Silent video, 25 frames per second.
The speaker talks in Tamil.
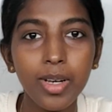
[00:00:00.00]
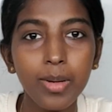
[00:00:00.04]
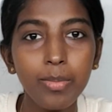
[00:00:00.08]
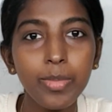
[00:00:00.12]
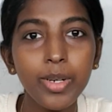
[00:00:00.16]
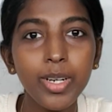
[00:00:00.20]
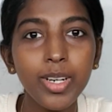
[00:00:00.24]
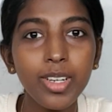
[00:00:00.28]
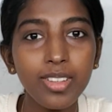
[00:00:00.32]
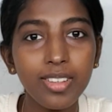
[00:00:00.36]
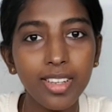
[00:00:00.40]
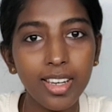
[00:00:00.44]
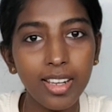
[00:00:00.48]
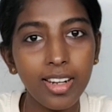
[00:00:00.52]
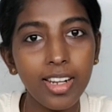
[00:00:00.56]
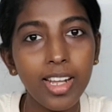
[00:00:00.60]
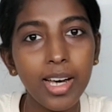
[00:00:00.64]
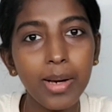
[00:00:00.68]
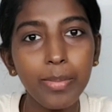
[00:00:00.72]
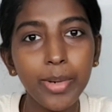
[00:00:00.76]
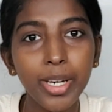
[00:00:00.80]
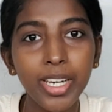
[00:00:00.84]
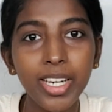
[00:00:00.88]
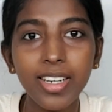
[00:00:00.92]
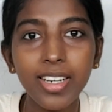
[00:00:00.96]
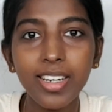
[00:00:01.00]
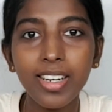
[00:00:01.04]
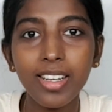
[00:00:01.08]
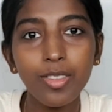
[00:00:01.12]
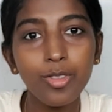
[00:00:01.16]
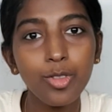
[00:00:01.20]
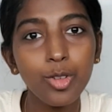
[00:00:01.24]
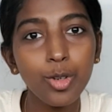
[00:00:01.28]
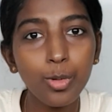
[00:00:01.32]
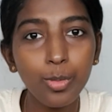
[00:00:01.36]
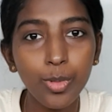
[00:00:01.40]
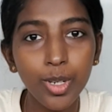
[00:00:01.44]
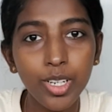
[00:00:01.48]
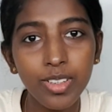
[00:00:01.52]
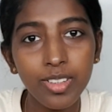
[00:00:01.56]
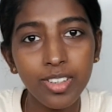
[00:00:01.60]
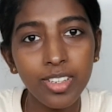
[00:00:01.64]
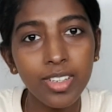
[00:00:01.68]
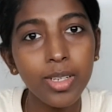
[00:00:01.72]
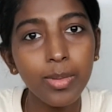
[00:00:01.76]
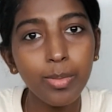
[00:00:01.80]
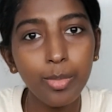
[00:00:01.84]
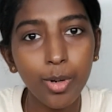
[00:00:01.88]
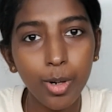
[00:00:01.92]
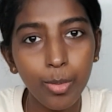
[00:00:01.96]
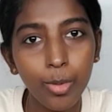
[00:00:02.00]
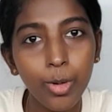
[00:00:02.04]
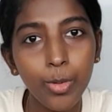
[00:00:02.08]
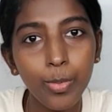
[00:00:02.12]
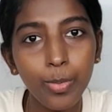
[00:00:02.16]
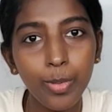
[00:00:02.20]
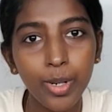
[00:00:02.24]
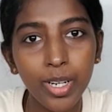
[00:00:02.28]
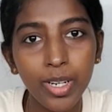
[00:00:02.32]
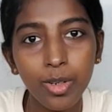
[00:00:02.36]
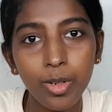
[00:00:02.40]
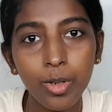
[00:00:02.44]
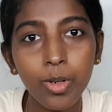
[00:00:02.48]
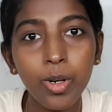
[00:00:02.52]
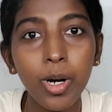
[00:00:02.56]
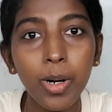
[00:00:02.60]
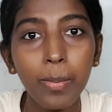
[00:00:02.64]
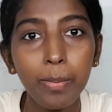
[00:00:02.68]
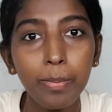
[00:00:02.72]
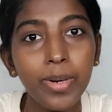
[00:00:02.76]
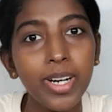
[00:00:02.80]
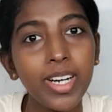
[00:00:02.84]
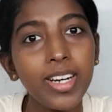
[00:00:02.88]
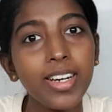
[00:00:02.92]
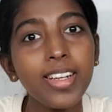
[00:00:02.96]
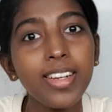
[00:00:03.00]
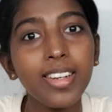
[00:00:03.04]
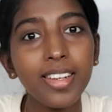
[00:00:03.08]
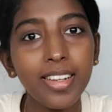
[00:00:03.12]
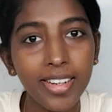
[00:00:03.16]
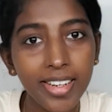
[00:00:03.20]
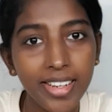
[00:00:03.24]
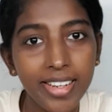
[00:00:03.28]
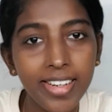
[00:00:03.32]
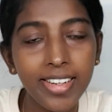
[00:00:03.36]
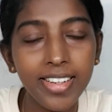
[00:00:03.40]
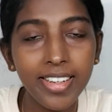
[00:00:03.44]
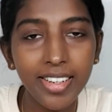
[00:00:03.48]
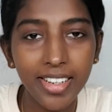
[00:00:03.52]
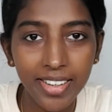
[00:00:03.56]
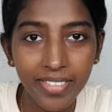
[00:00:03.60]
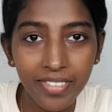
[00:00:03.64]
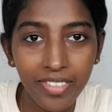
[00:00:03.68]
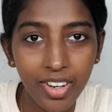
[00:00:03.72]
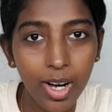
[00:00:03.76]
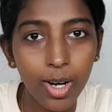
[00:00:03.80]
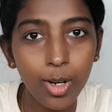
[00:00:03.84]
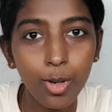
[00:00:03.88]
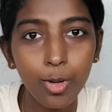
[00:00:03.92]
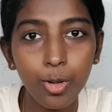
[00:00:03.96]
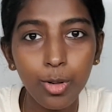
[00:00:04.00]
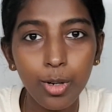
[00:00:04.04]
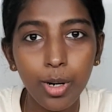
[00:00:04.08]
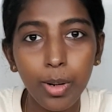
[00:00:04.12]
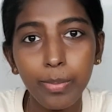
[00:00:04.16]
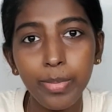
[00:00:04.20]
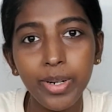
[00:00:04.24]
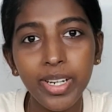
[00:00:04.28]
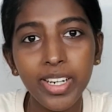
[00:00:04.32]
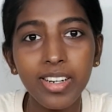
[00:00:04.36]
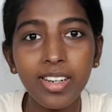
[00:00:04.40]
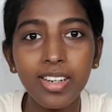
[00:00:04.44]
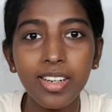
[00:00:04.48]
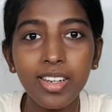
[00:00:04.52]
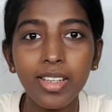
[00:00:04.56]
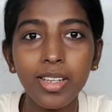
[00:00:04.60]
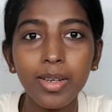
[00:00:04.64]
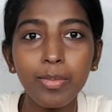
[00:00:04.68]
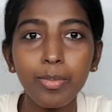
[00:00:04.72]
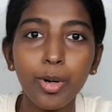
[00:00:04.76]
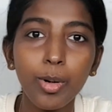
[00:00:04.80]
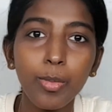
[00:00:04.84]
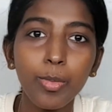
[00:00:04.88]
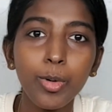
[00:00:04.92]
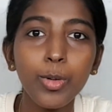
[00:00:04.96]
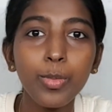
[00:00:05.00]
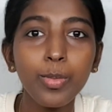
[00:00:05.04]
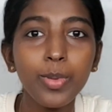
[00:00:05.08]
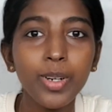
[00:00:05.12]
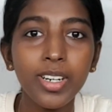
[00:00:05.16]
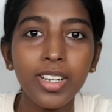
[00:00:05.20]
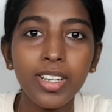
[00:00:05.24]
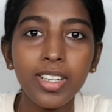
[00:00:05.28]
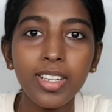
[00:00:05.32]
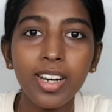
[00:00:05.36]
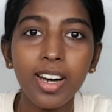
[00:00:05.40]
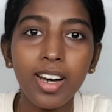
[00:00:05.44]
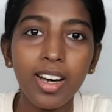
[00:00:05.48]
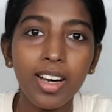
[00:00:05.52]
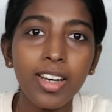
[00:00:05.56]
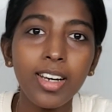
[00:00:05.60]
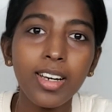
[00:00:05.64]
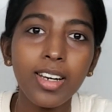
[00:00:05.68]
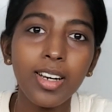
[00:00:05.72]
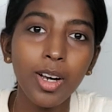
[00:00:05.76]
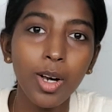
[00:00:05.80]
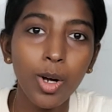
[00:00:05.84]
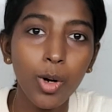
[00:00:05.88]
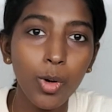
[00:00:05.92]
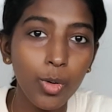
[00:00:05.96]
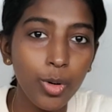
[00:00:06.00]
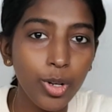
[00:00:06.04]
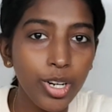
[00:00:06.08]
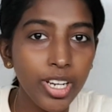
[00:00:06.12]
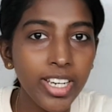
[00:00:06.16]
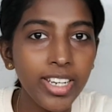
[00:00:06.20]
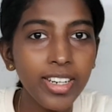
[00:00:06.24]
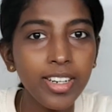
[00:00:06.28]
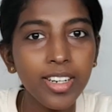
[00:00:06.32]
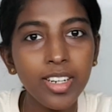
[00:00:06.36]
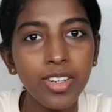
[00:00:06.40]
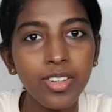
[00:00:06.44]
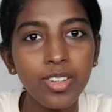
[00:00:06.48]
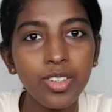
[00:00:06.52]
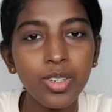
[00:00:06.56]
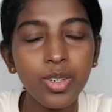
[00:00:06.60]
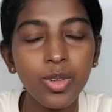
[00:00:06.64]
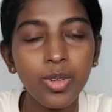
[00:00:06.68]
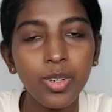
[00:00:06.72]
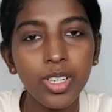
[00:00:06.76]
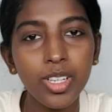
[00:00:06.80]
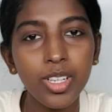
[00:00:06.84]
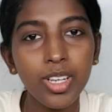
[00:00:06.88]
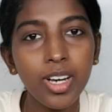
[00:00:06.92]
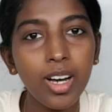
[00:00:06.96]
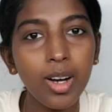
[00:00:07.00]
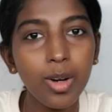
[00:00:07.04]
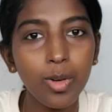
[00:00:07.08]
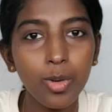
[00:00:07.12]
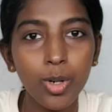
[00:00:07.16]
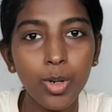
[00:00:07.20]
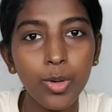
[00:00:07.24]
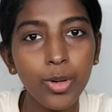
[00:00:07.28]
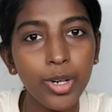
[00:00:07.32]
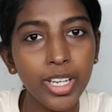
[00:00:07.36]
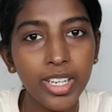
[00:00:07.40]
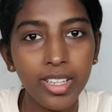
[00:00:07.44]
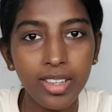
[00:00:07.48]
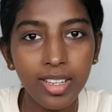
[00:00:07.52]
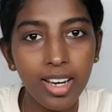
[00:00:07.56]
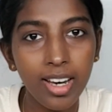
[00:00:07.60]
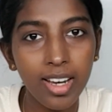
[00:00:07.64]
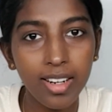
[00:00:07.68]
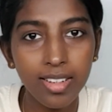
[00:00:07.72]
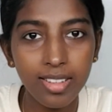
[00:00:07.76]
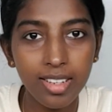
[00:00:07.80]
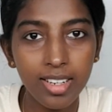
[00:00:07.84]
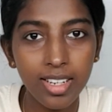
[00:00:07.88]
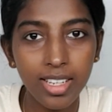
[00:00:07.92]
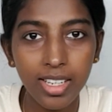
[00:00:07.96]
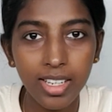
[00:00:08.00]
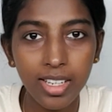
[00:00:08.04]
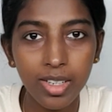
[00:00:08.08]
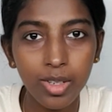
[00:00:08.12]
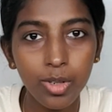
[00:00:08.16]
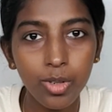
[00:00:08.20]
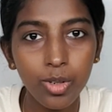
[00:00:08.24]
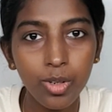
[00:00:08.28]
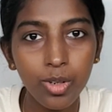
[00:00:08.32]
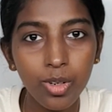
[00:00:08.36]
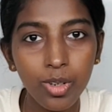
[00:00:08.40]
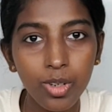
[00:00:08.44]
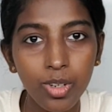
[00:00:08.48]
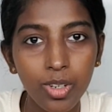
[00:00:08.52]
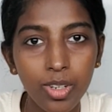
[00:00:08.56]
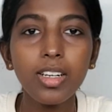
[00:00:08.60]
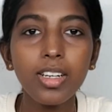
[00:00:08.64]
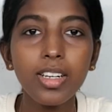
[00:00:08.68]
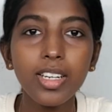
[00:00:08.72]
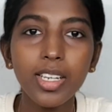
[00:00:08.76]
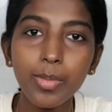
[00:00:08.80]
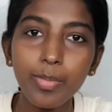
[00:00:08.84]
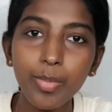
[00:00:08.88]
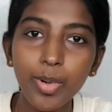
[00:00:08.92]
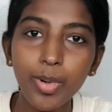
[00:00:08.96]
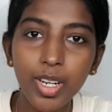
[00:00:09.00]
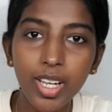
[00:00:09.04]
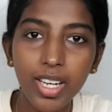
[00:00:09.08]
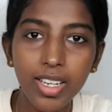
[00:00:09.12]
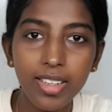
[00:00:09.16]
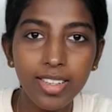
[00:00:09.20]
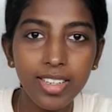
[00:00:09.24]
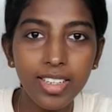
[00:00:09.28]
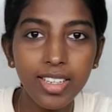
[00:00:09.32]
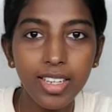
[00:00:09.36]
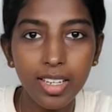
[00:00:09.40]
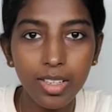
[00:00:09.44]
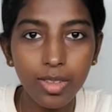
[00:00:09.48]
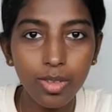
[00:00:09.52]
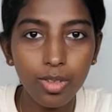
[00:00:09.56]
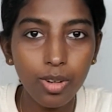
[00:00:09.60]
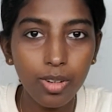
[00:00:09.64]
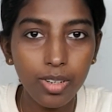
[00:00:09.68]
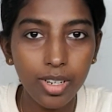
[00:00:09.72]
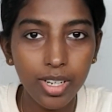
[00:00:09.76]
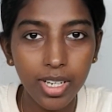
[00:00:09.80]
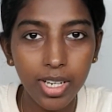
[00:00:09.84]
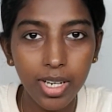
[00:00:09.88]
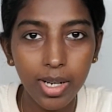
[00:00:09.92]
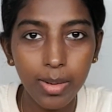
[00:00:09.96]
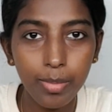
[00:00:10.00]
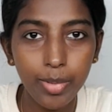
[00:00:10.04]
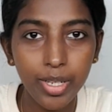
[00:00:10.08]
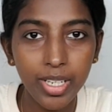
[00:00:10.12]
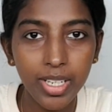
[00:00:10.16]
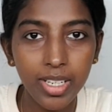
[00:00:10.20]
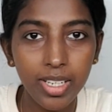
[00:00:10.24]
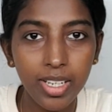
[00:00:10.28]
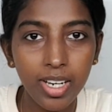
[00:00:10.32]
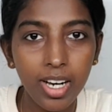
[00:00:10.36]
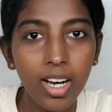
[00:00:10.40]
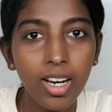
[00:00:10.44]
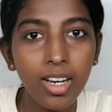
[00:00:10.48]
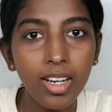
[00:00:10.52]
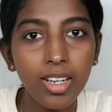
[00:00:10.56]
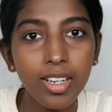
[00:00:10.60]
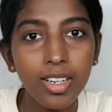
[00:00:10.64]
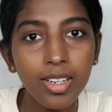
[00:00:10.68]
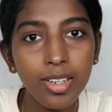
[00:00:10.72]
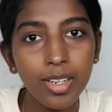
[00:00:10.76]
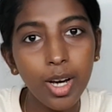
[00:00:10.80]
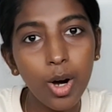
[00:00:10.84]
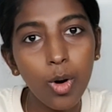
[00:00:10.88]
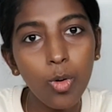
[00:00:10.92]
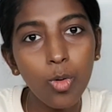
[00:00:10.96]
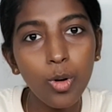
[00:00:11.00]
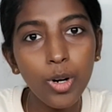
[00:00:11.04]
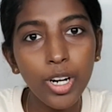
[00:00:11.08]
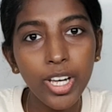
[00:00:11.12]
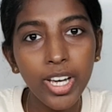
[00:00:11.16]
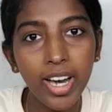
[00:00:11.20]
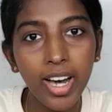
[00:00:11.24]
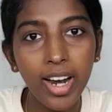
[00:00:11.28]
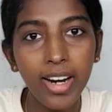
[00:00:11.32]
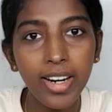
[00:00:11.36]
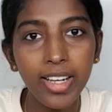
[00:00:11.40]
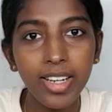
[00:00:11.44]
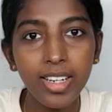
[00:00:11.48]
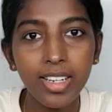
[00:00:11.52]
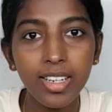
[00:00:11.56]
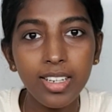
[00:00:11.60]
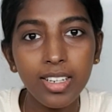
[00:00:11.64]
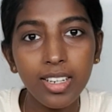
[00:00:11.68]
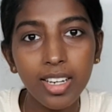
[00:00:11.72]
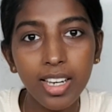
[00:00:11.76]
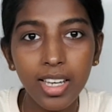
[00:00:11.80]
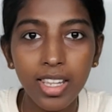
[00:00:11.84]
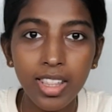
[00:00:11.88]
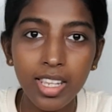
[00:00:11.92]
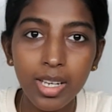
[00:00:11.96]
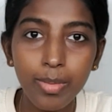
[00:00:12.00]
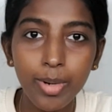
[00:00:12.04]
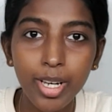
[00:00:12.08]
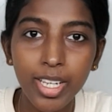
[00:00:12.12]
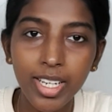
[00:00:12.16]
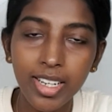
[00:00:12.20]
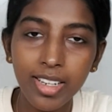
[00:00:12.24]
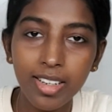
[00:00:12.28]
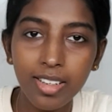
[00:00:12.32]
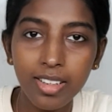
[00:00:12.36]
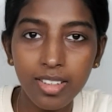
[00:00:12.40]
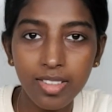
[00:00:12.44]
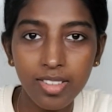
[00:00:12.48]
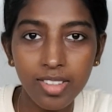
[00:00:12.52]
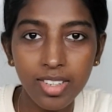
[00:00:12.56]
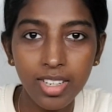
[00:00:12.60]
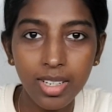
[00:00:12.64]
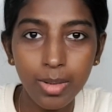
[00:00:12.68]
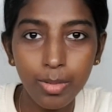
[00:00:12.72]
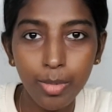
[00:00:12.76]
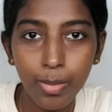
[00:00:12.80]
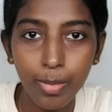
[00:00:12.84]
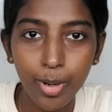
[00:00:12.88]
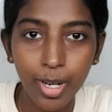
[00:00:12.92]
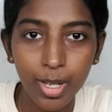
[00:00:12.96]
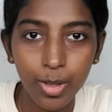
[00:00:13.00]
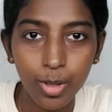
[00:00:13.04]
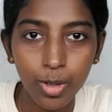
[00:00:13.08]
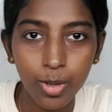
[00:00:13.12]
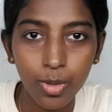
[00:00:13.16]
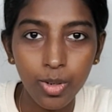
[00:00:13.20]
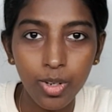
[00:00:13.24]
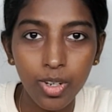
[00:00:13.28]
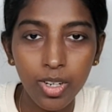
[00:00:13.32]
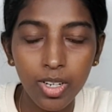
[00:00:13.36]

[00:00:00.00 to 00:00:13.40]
பிகாஸ் எல்லாமே கன்சியூமரிசத்தை ப்ரமோட் பண்ணணும் மக்கள் நிறையா நிறையா வாங்கணும் அப்படின்றத ப்ரமோட் பண்ணுறதுக்காக ஒரே இன்டென்ஷனோட தான் அவங்களோட இந்த ஆட்ஸ் எல்லாம் இருக்கும் இப்போ நான் இதை ஏன் சொல்கிறேன் அப்படின்னா டவோடைய ஆட் எந்த மாதிரி இருந்துச்சுன்னு நம்ம பார்த்தோம்